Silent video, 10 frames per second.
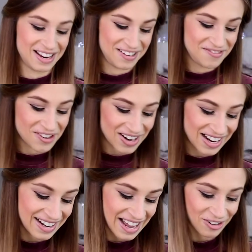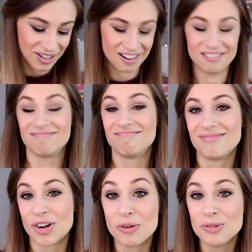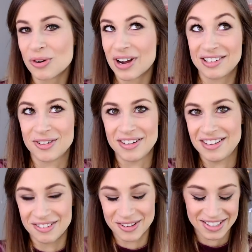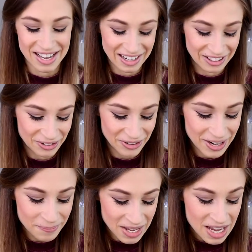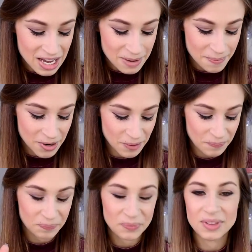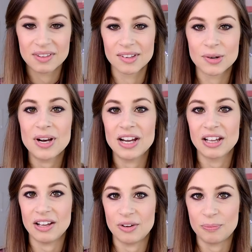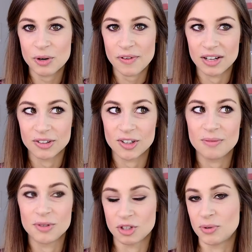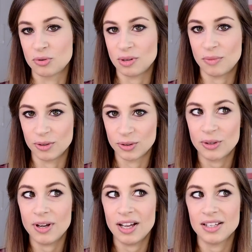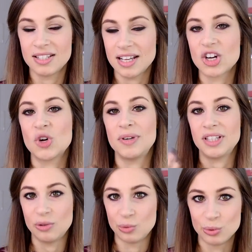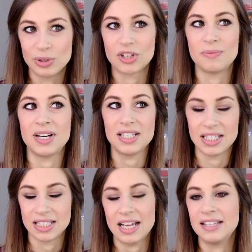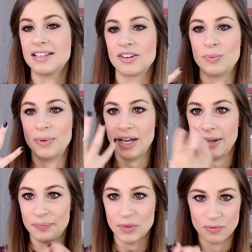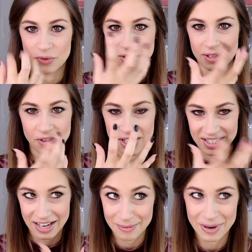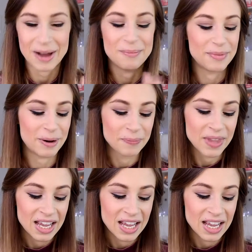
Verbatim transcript: il viola e il nero che non ho avuto occasione di indossare ancora però mh, mm, quelle che ho provato mi sono piaciute molto sia come tenuta, come resistenza, come confortevolezza alle labbra